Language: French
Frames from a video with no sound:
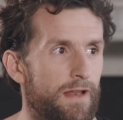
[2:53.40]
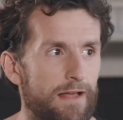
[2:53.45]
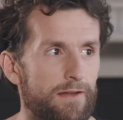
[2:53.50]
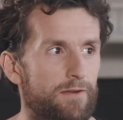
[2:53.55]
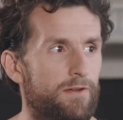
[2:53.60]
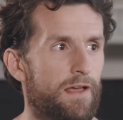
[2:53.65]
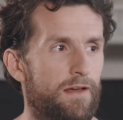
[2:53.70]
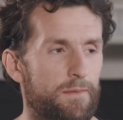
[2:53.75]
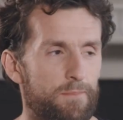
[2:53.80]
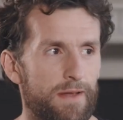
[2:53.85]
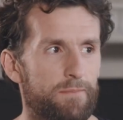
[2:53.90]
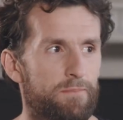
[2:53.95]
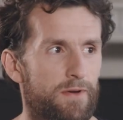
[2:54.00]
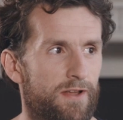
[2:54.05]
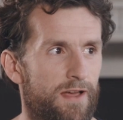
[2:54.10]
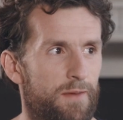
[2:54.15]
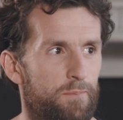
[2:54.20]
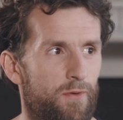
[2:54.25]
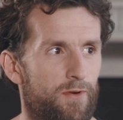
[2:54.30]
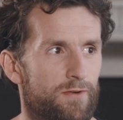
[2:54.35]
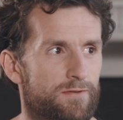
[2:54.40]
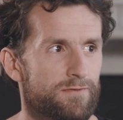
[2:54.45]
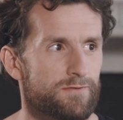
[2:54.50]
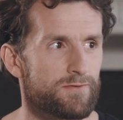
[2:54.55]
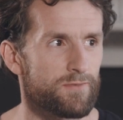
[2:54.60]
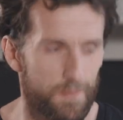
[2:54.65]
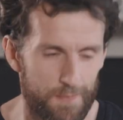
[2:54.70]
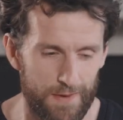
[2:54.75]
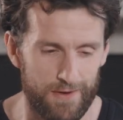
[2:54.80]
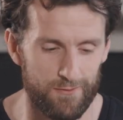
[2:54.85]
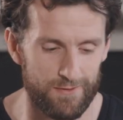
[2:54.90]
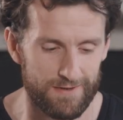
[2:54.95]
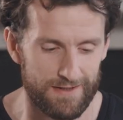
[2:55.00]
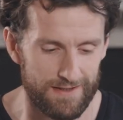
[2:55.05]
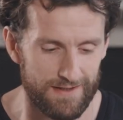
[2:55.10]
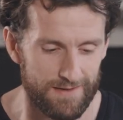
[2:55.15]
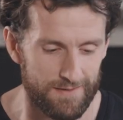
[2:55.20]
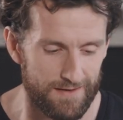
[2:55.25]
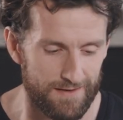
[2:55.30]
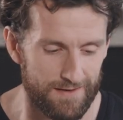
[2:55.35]
mais là, il n'y avait pas de bonnes réponses. Je ne peux pas
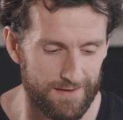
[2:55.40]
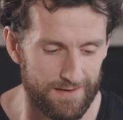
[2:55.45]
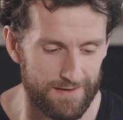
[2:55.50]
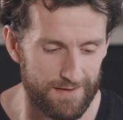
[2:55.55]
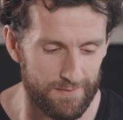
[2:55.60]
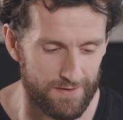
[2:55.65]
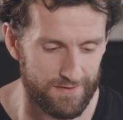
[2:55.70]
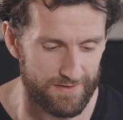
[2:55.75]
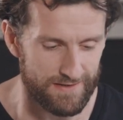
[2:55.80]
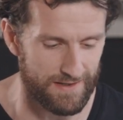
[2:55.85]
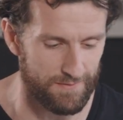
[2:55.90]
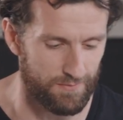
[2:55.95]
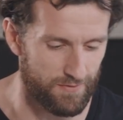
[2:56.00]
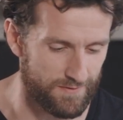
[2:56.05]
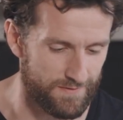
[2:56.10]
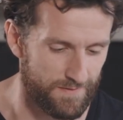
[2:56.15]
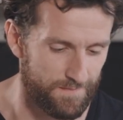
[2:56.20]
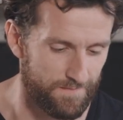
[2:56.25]
compter des, mauvaises réponses.